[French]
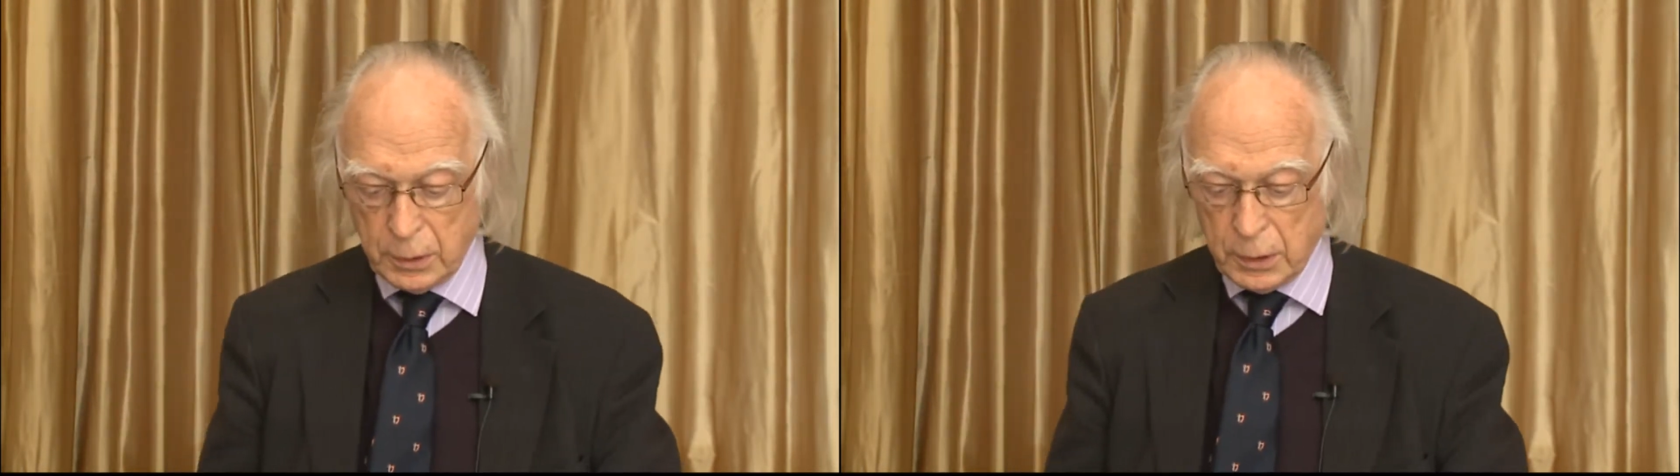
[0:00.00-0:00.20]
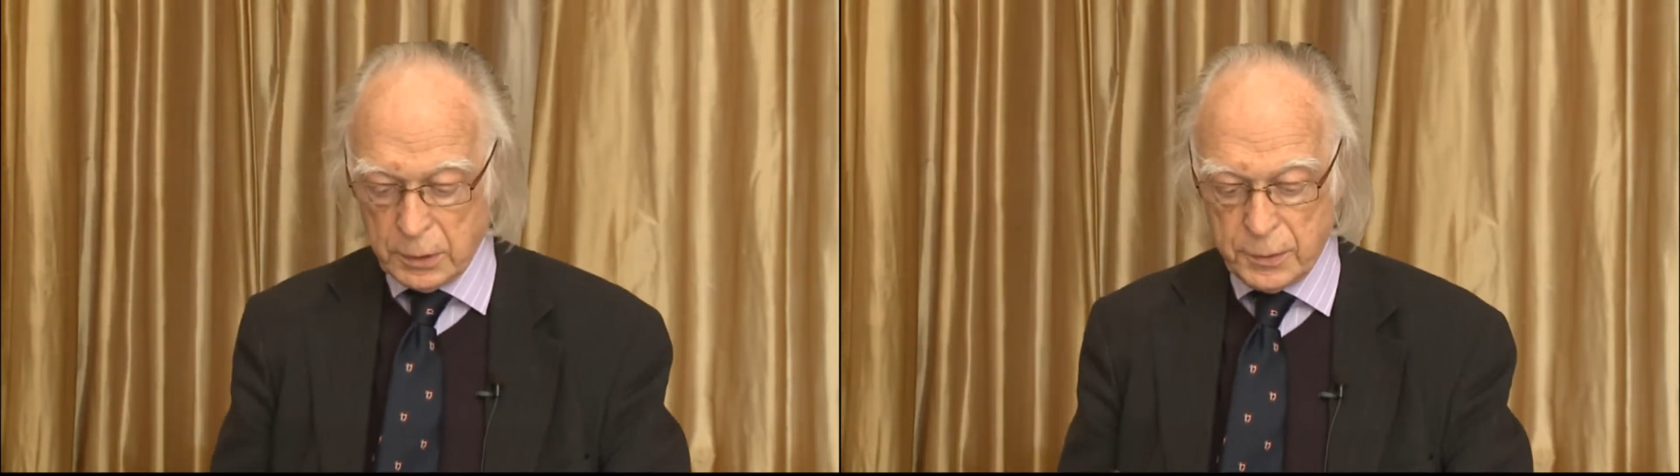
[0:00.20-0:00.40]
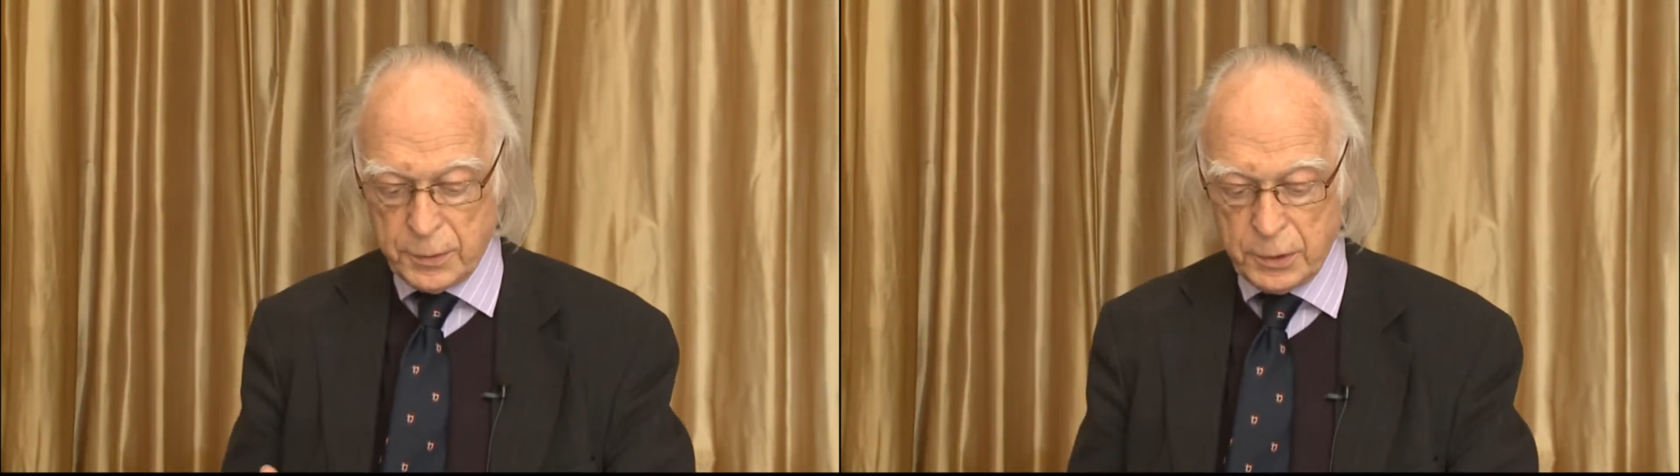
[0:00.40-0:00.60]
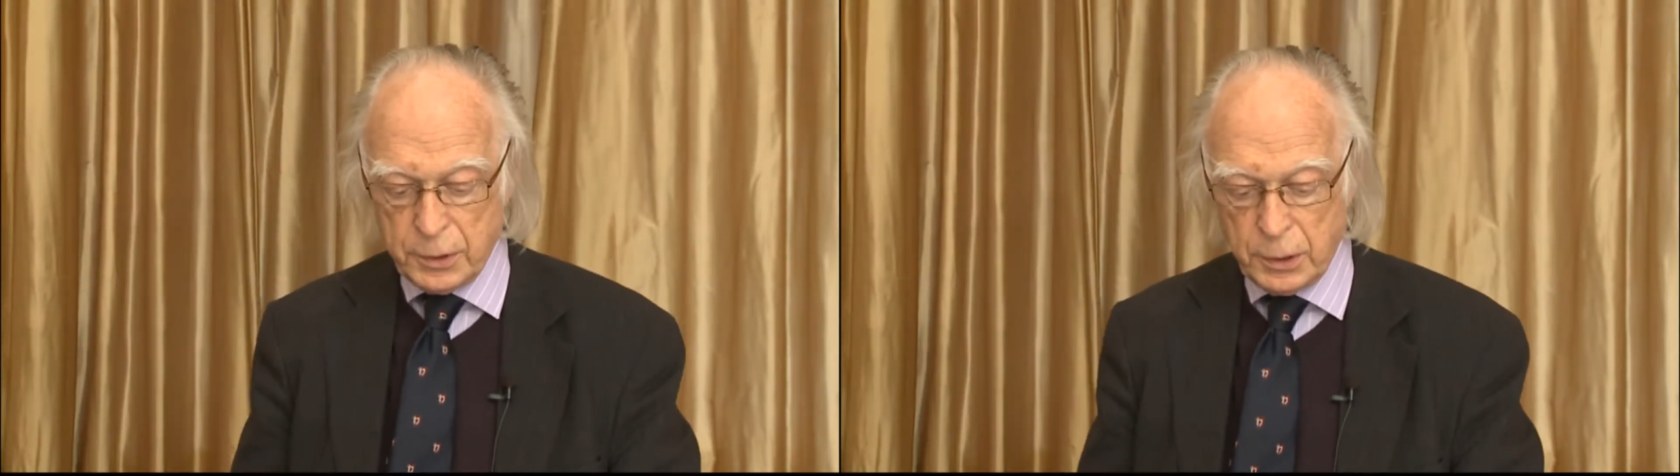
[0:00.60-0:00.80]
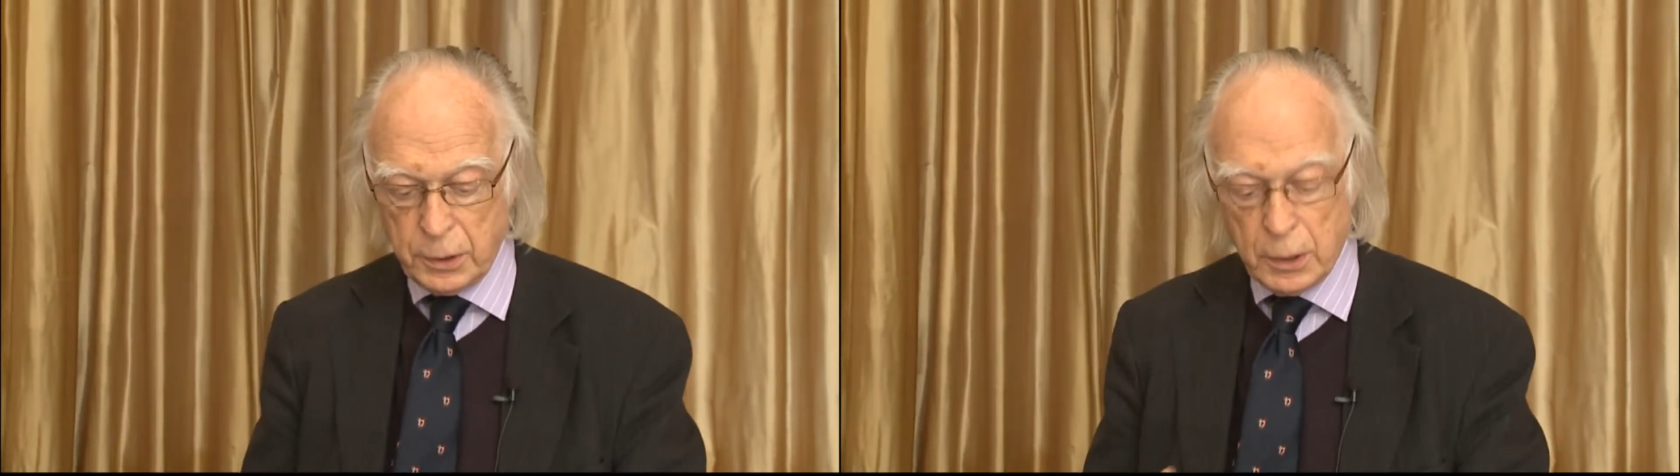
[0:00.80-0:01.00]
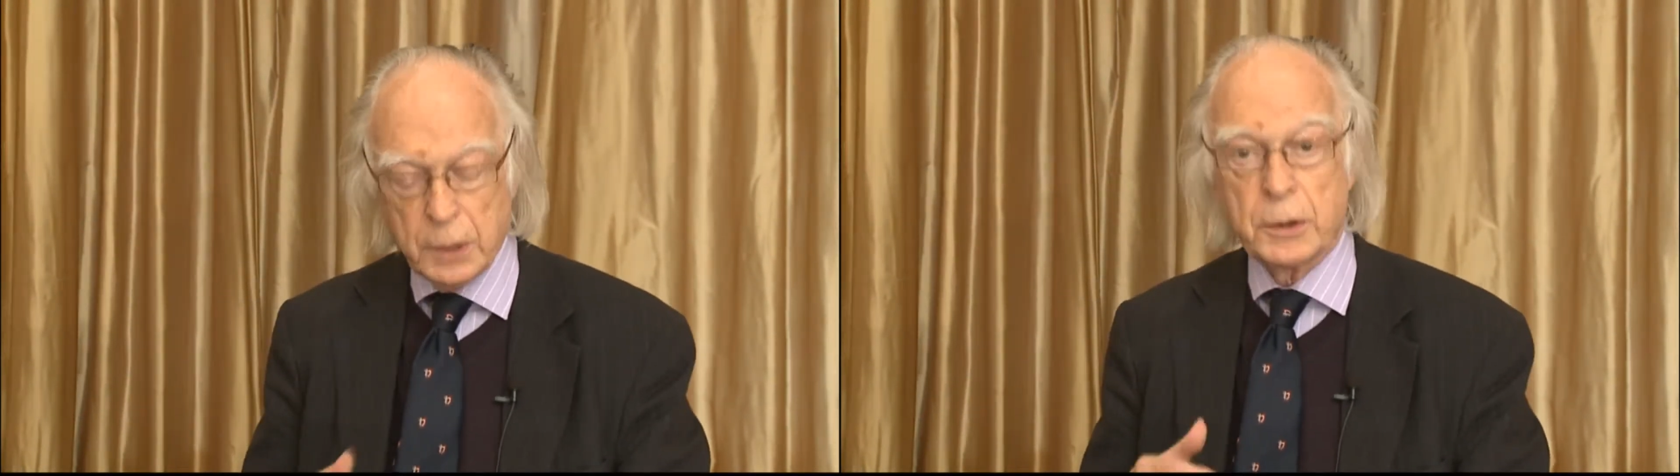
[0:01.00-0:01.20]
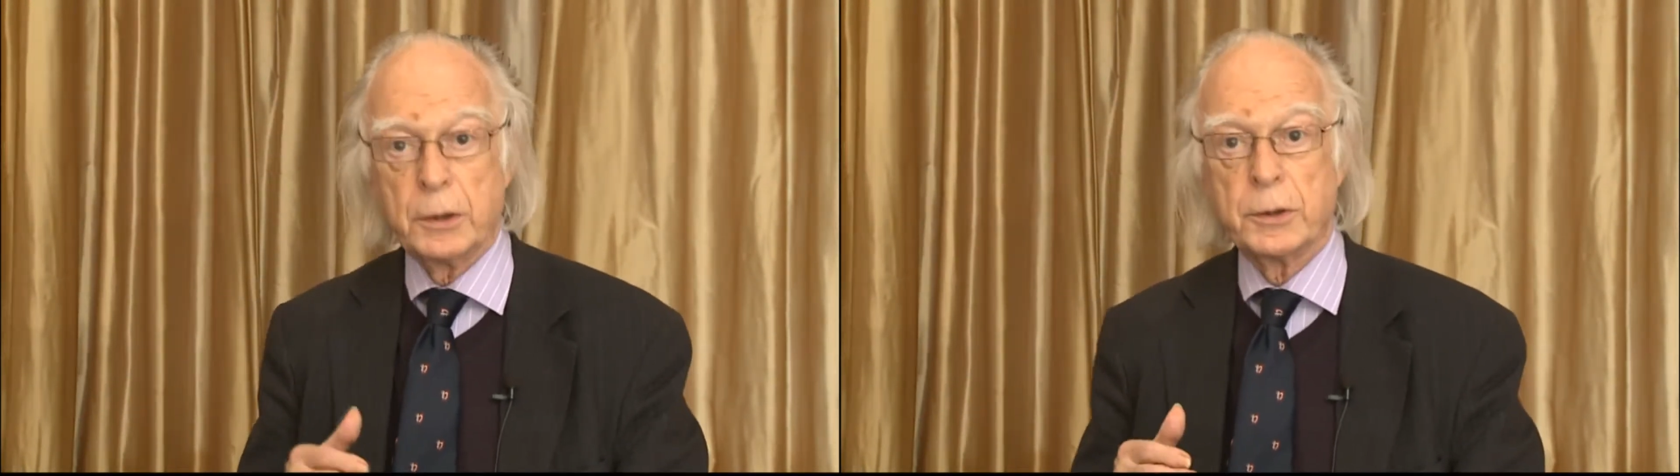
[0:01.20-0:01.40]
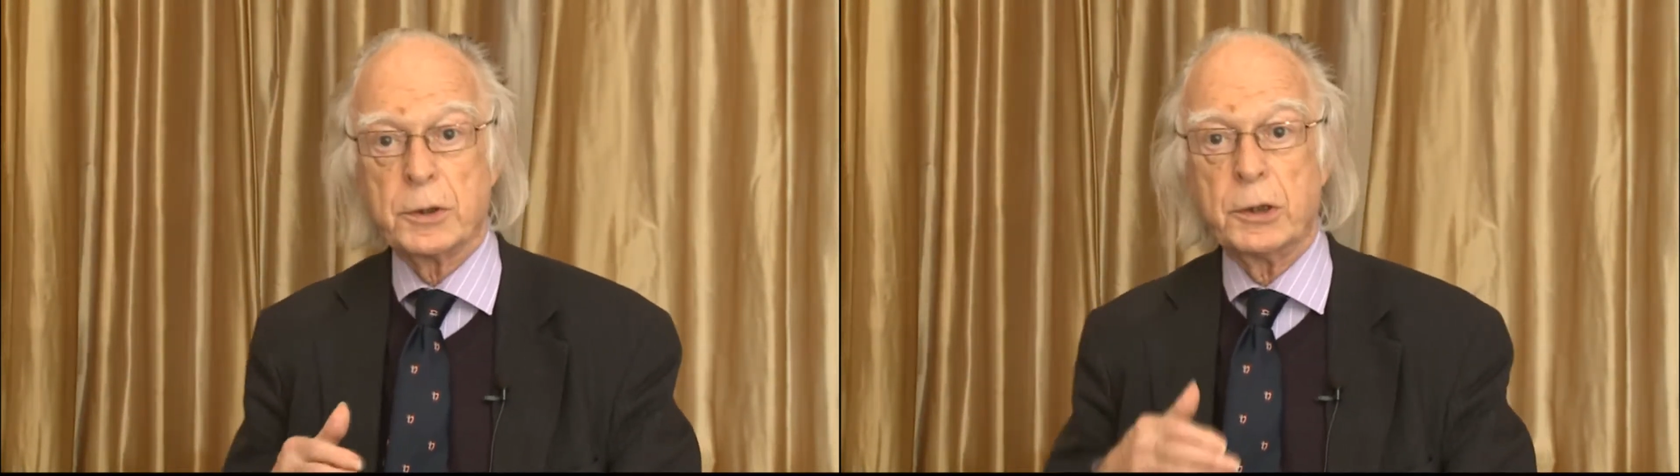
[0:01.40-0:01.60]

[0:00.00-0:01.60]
des idées de l'un des